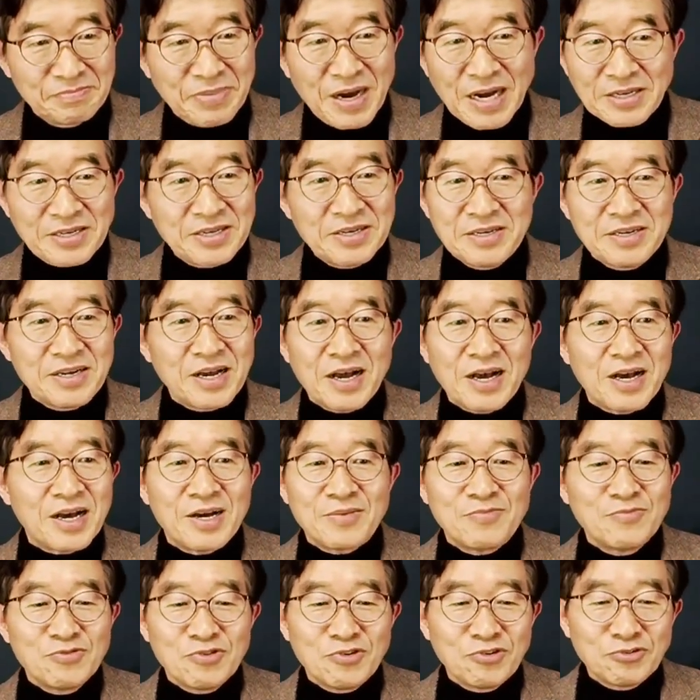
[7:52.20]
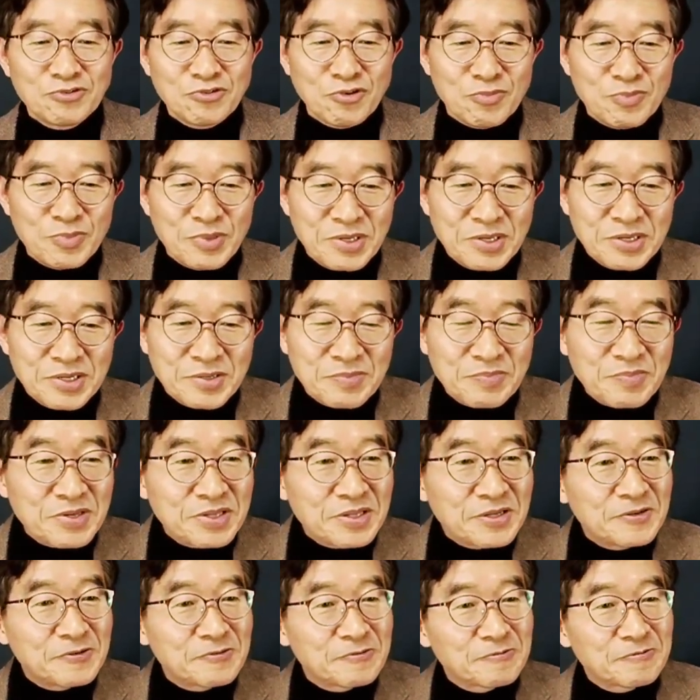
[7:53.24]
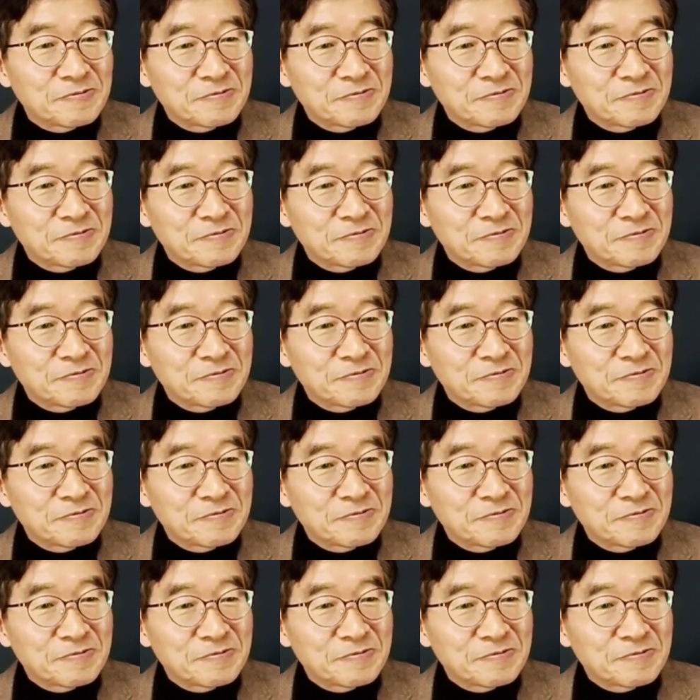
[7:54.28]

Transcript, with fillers: 바뀐 건 아무것도 없는 겁니다.